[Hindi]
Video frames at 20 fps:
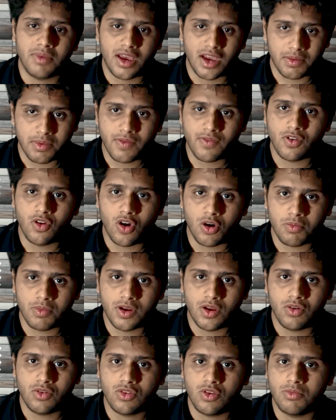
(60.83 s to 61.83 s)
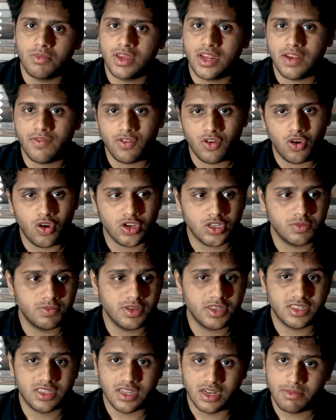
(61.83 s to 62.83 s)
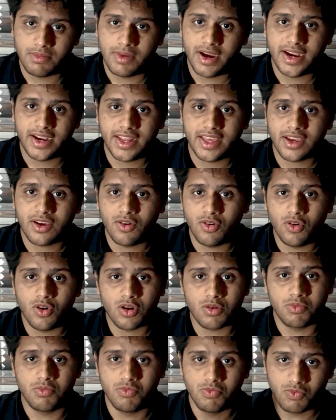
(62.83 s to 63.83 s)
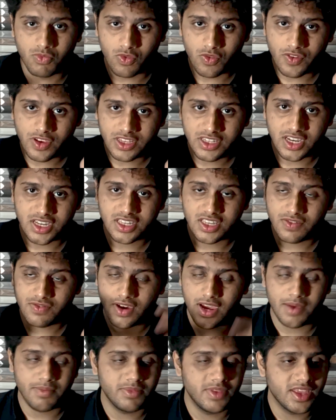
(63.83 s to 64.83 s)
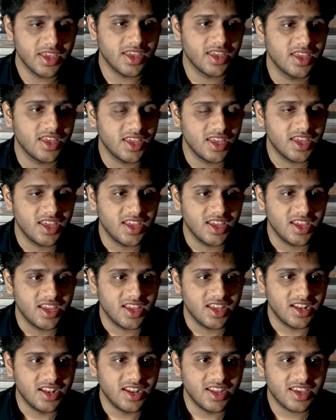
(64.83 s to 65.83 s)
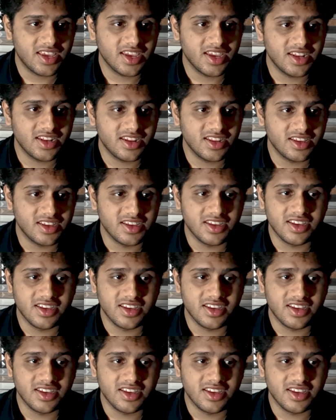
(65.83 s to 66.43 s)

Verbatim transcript: मैं कभी व्लॉग बनाऊँ तो मेरे ब्लॉग्स भी सिनेमैटिक और मूवी जैसी वाइब दें लेकिन